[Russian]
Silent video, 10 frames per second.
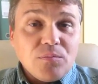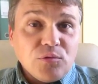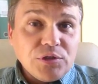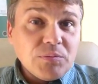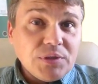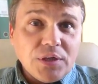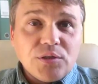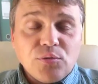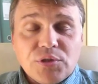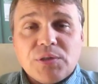Будем
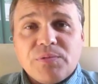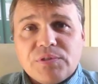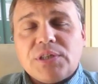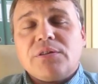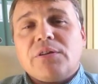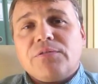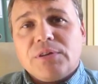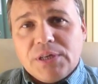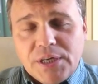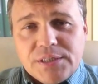делать курсы повышения
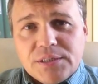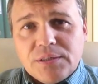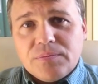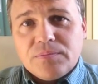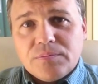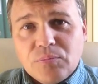квалификации